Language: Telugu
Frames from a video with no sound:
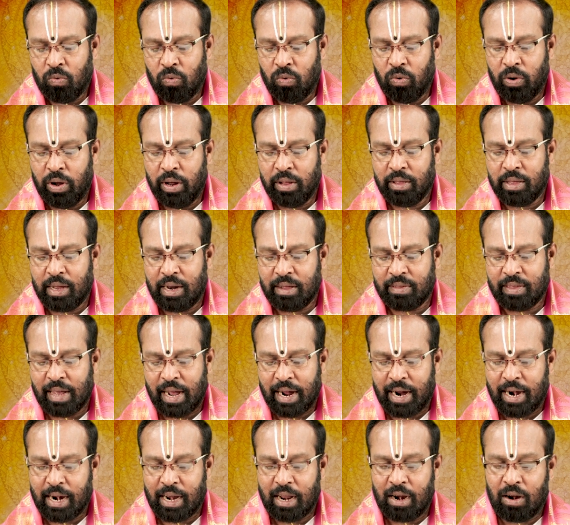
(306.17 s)
ఊహించిన
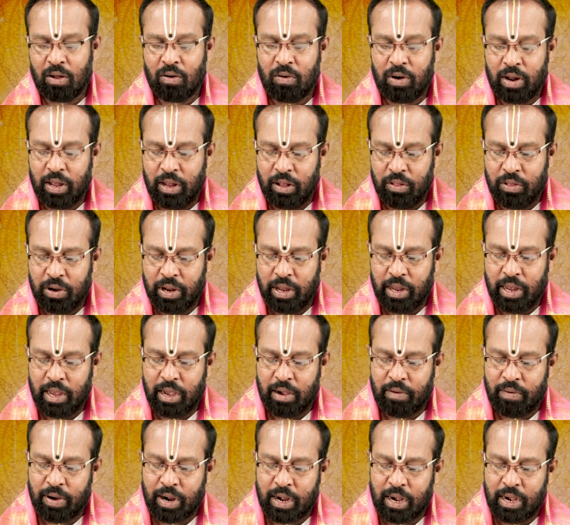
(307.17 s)
సంఘటనలు కూడా ఎదురయ్యే
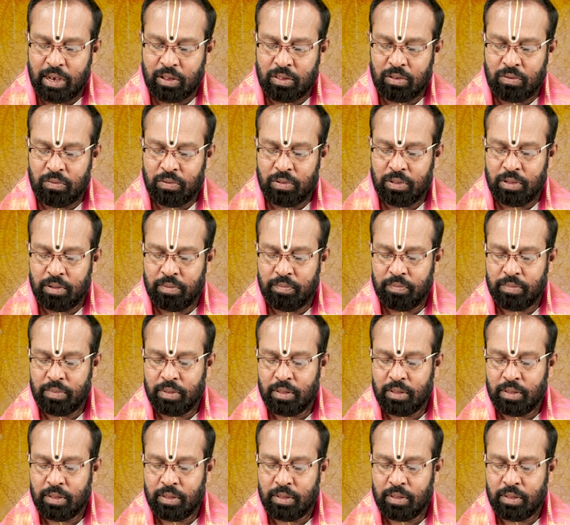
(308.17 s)
అవకాశం ఉంది